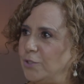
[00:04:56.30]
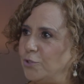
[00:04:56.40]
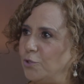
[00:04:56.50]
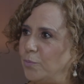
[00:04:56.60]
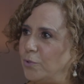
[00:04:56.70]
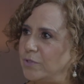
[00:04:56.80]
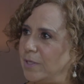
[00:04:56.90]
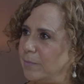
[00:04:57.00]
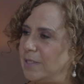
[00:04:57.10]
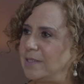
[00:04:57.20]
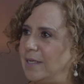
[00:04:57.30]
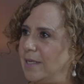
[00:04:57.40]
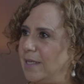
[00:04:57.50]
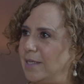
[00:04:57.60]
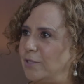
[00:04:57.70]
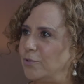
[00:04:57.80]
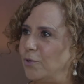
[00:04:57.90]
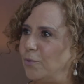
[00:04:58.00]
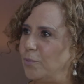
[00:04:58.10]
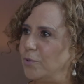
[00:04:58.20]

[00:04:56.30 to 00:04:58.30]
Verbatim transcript: Yo no puedo ser más que nadie, yo solo